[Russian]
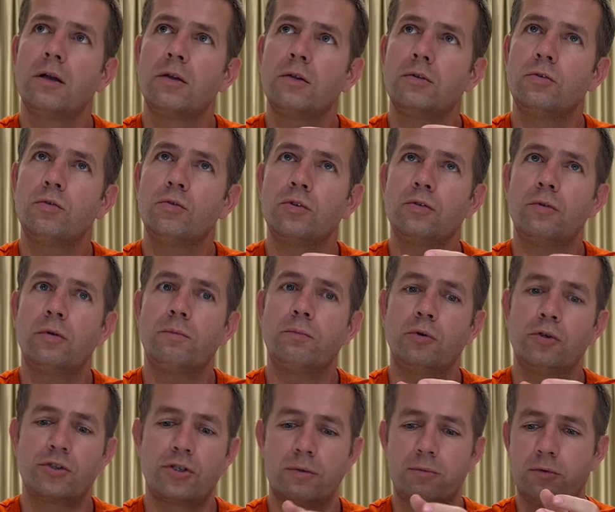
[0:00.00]
ну у него
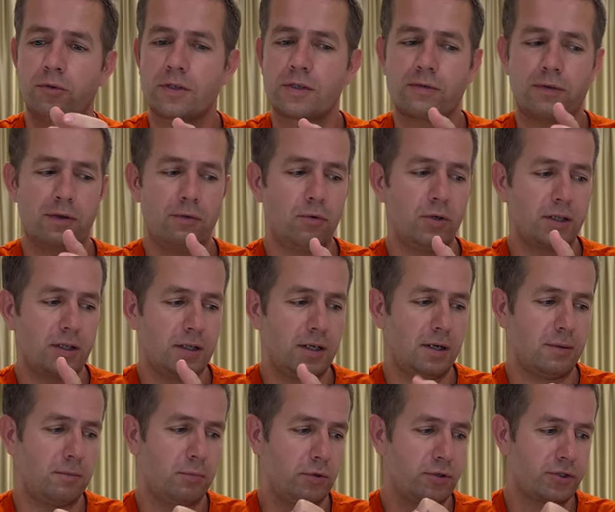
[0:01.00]
больше будет своего
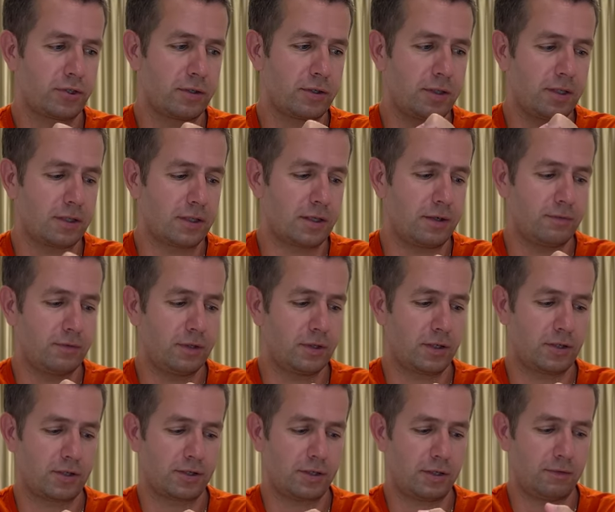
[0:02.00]
я, больше ярко
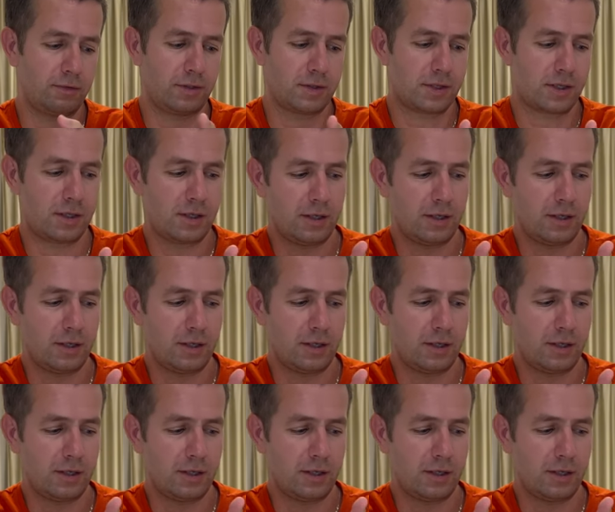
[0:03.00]
выраженный виски.